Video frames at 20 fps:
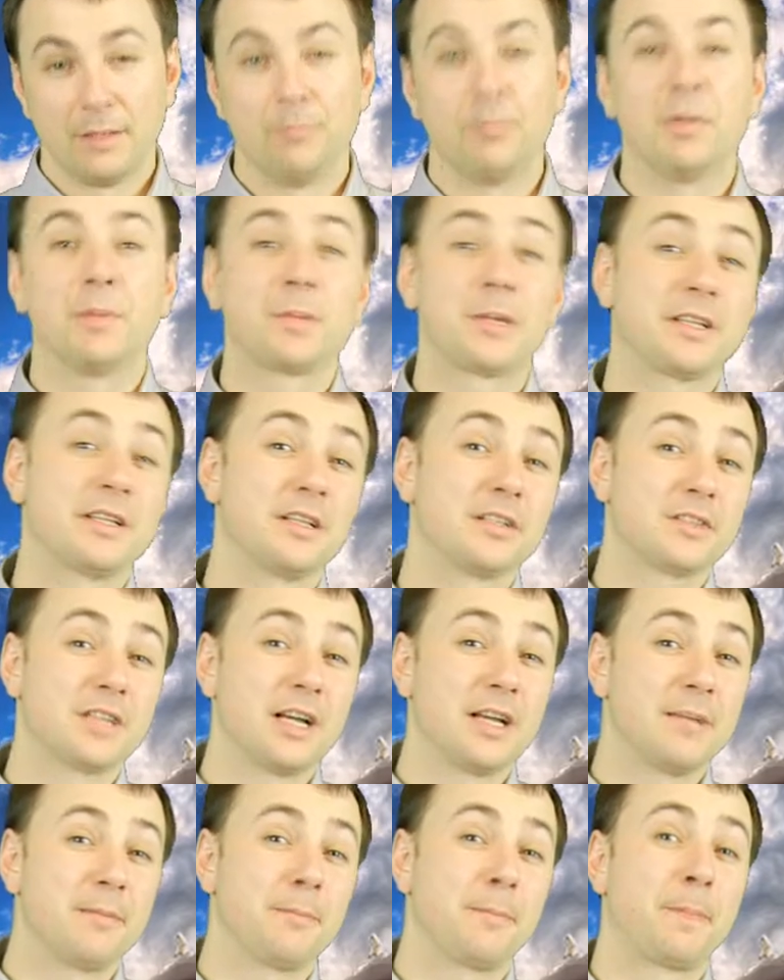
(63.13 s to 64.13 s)
Мы
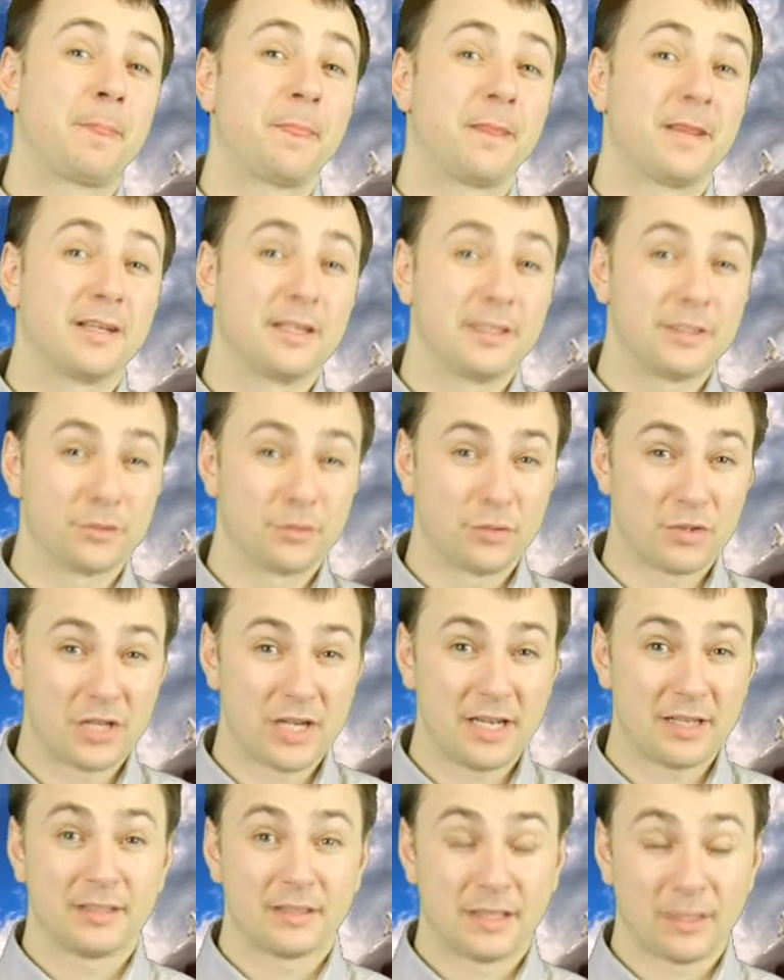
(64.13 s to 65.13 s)
продолжаем
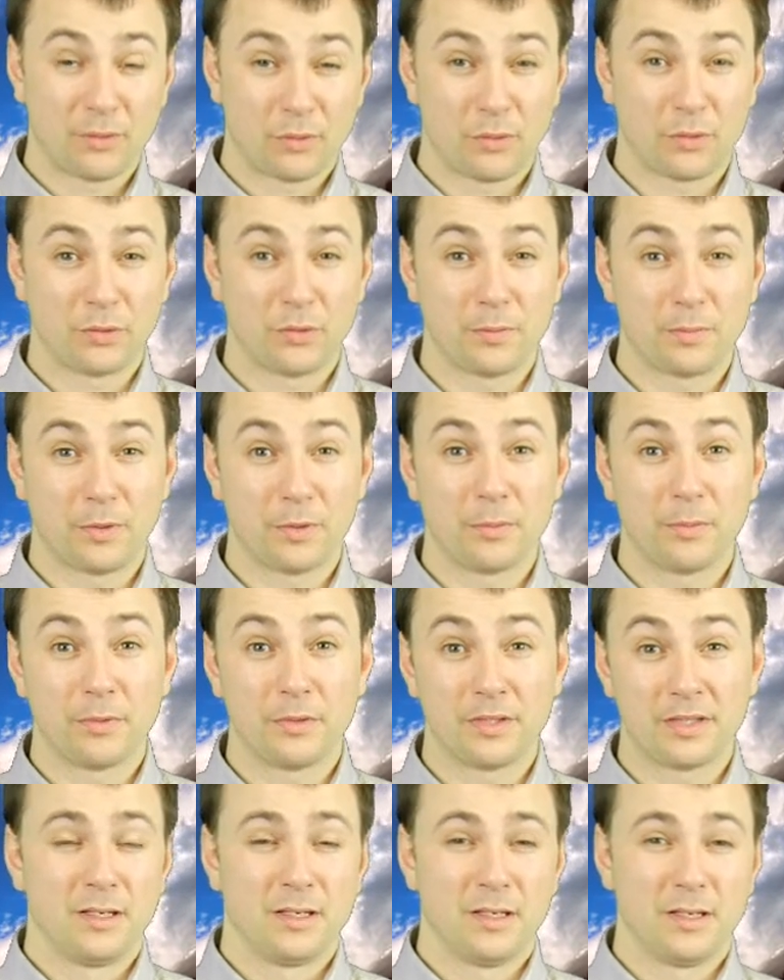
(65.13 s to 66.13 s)
изучать Нагорную проповедь.